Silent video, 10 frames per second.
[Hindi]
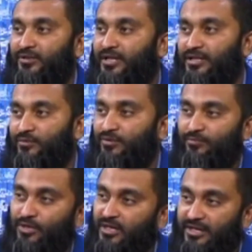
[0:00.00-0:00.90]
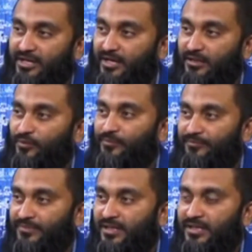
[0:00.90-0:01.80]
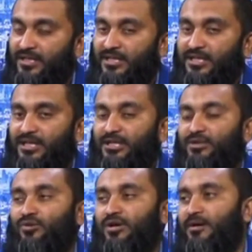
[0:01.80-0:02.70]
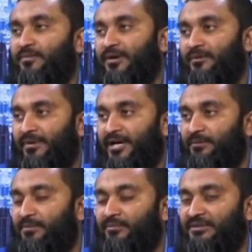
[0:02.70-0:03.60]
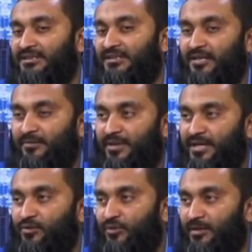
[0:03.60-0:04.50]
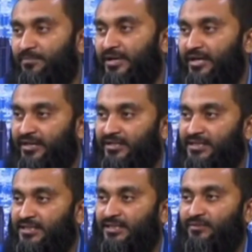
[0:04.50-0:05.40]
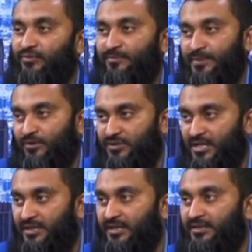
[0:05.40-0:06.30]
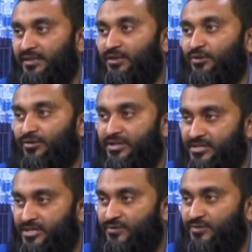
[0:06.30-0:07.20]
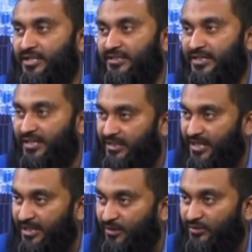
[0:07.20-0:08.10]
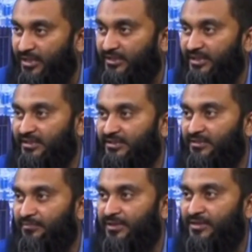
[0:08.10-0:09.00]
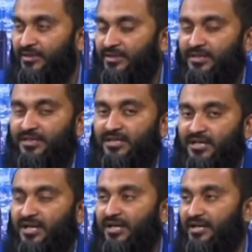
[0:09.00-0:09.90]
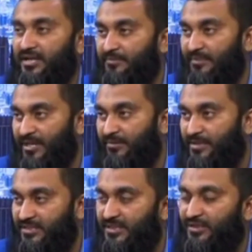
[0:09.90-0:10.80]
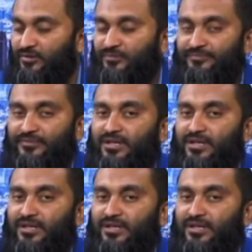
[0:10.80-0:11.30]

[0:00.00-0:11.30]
हो जाएगी वो बोलेगा निकाल दो बिल्कुल ऐसे तो आप गर्माई पे मज़ीद गर्माई को नहीं प्लान कर सकते वो फिर नुकसान करती है और रेशिस हो जाते हैं दाने हो जाते हैं जिसम में हम्म। अगर गर्मी का मर्ज़ है तो